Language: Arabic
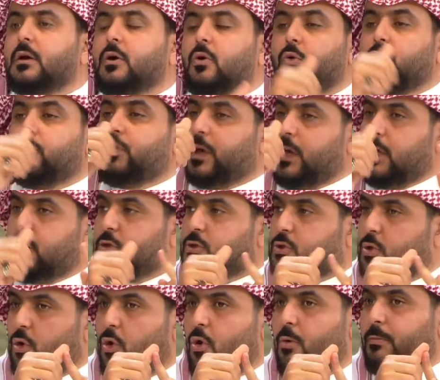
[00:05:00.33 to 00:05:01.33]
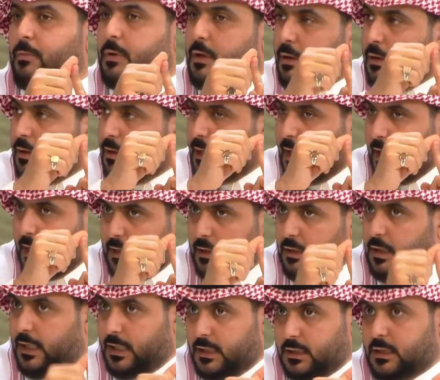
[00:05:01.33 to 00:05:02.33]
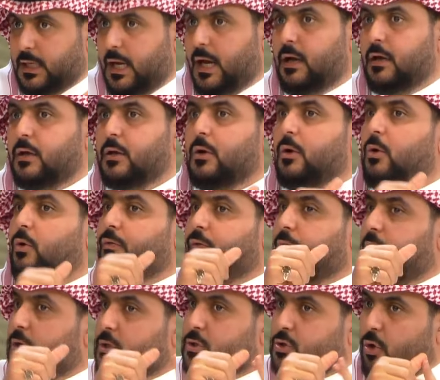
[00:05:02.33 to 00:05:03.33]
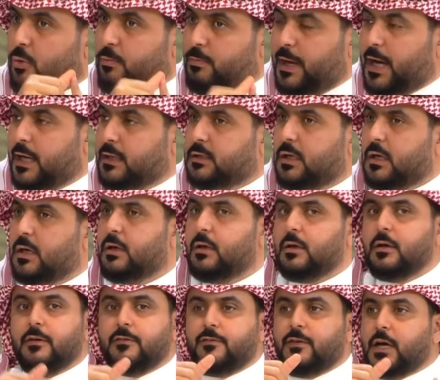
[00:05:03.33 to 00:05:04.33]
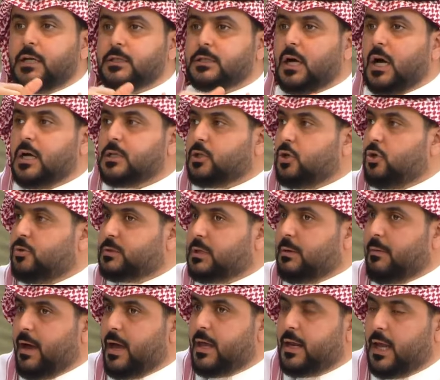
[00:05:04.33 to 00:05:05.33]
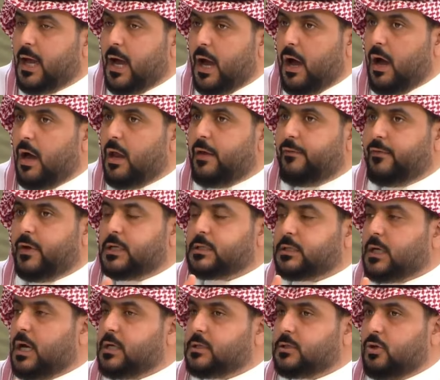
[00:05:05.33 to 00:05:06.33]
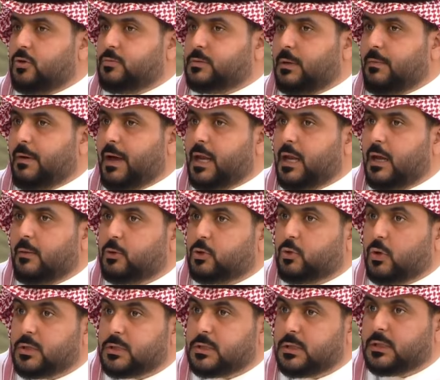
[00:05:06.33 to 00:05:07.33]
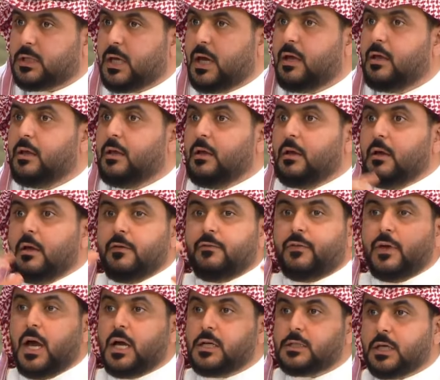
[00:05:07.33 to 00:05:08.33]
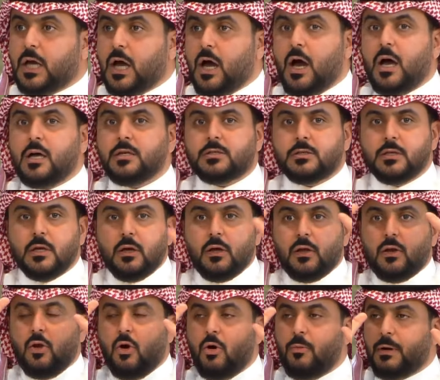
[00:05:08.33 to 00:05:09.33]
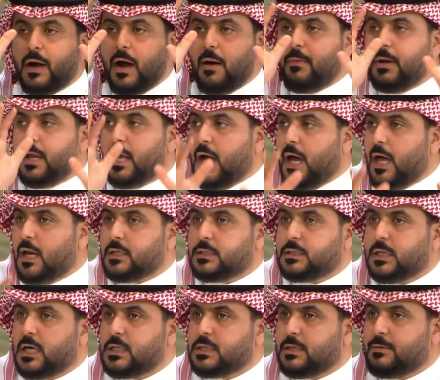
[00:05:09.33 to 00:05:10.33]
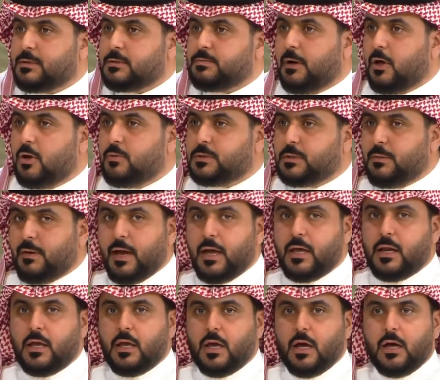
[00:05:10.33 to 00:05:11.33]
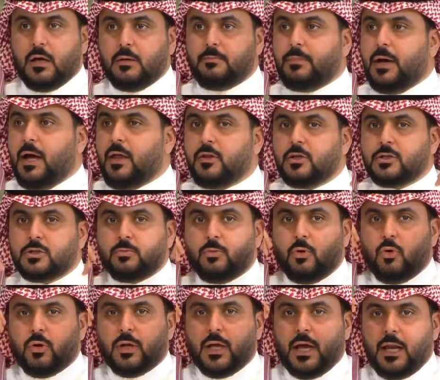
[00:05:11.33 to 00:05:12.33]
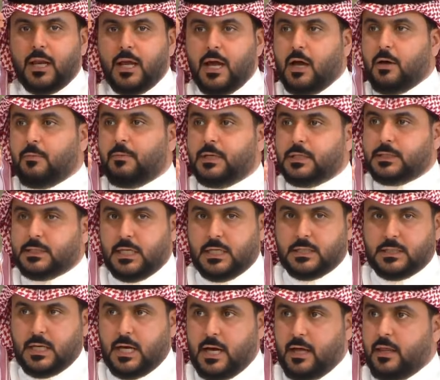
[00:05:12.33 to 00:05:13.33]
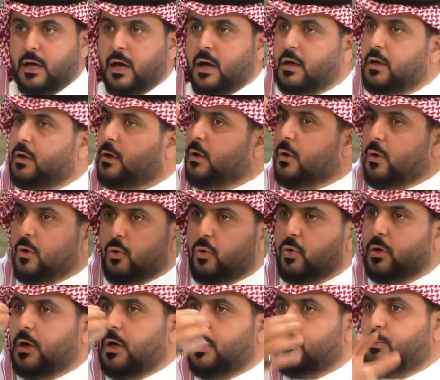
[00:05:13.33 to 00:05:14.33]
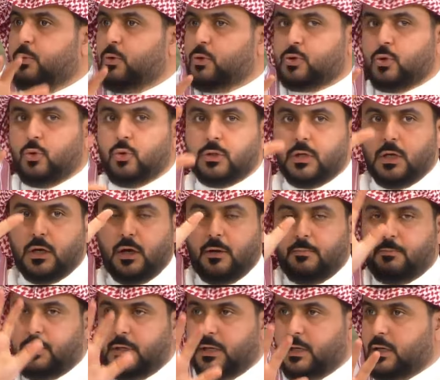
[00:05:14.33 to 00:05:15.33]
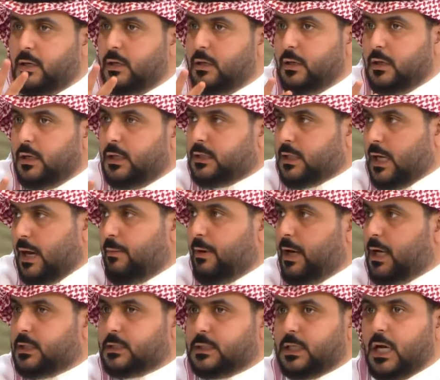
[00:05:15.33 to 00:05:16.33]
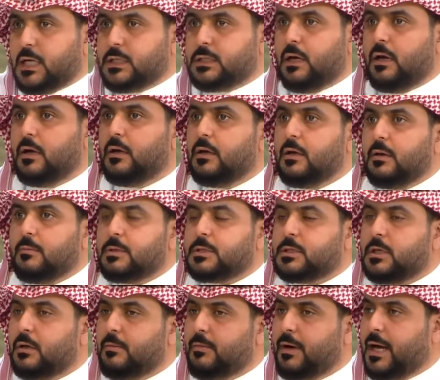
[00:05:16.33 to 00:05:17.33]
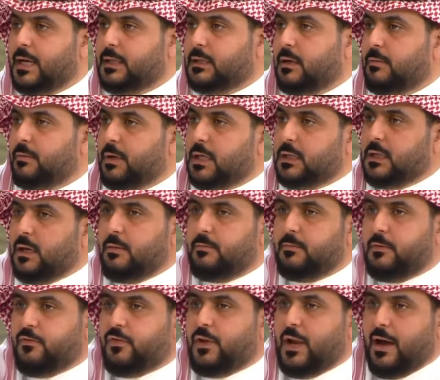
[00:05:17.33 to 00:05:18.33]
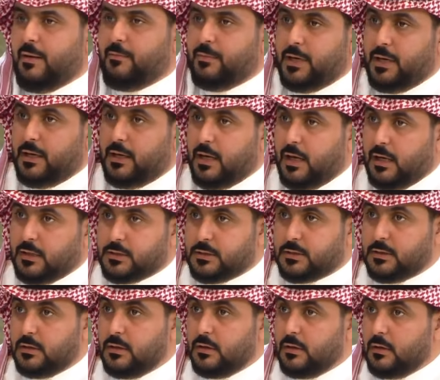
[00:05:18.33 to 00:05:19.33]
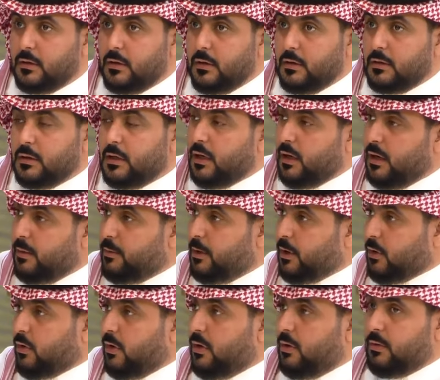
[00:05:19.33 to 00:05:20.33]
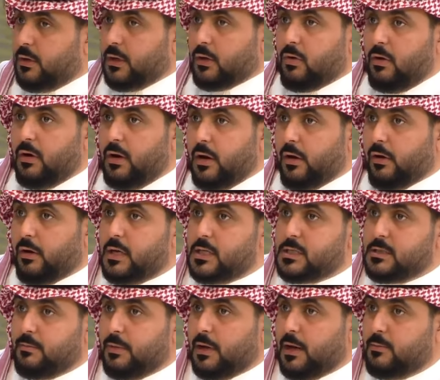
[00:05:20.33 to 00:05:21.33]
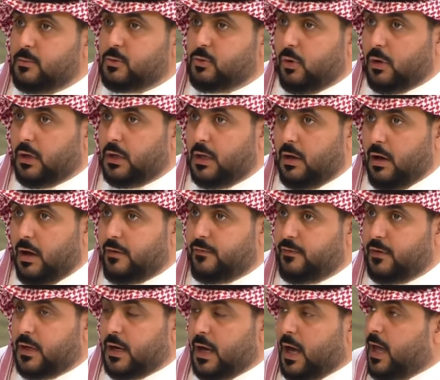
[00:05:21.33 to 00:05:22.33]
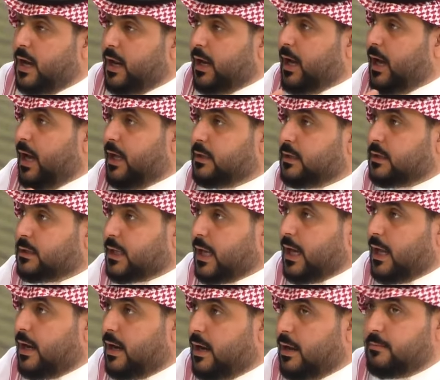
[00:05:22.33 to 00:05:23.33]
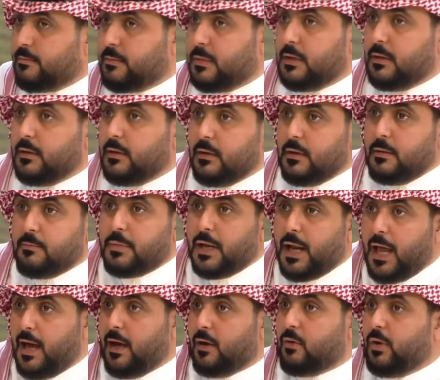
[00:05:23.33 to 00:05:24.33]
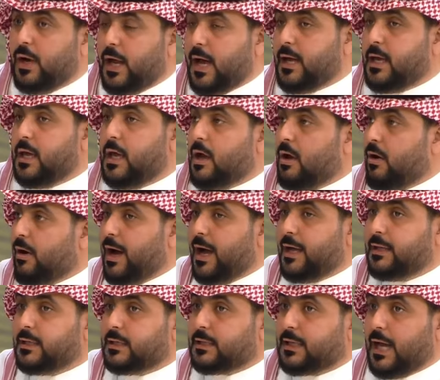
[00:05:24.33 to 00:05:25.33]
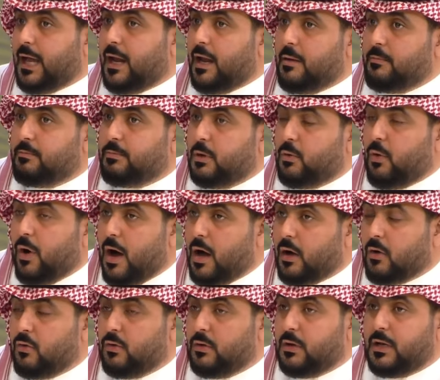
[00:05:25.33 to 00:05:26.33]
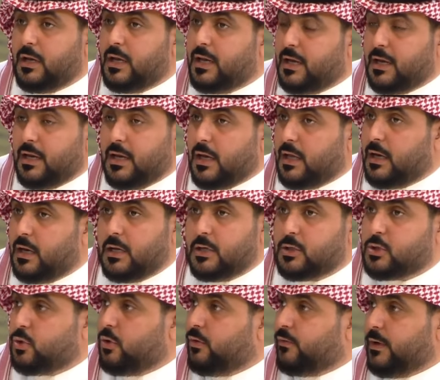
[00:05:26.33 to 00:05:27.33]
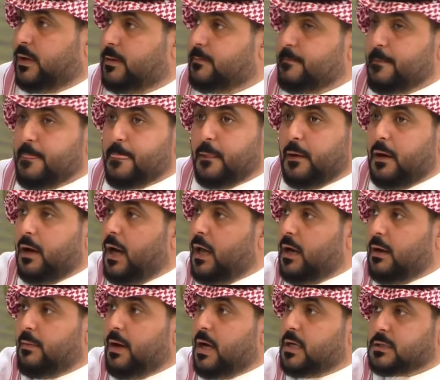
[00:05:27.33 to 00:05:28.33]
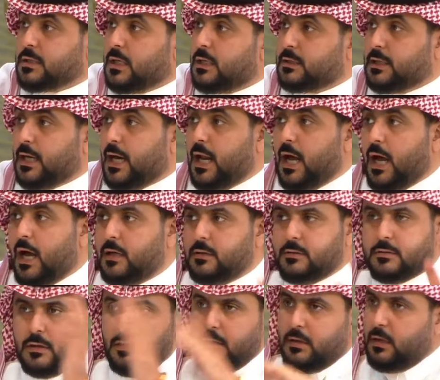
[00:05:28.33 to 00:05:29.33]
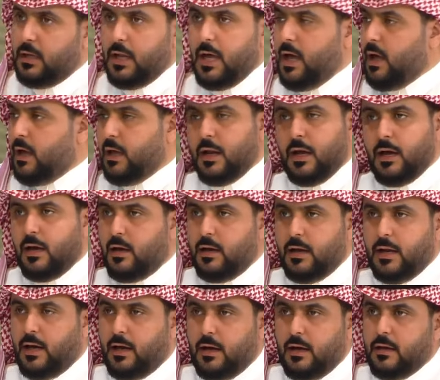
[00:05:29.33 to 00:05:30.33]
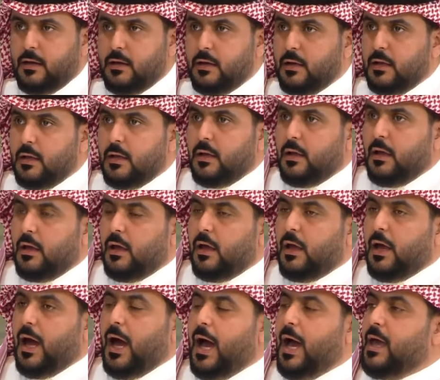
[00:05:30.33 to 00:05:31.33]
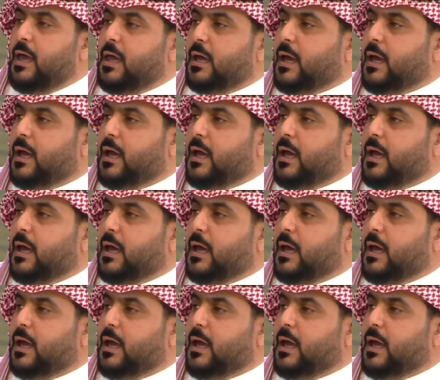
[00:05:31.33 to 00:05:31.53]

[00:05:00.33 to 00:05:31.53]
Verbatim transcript: وفيه نجوم يعني عده في نجوم بعده في اشخاص لهم جماهيريه عاليه في اشخاص لهم جماهيريه متوسطه شف شف. في اشخاص لهم قابليه على الشاشه بس ما لهم جماهيريه بعض الجمهور يعني يقبل الشخص هذا ويحب وجوده يحب يتابع الشاشه بس انه ما يدعم يدعم فلان من الناس طيب يا الربع كلنا كلنا خريجين برامج واقعيه عارفين انا قاعد اتكلم بالحق والحقيقه وقاعد اتكلم بالواقع اللي, اللي احنا نشوفه لا لا الواقع انا ما وصفت على احد لا لا الواقع لا. اللي احنا نشوفه اي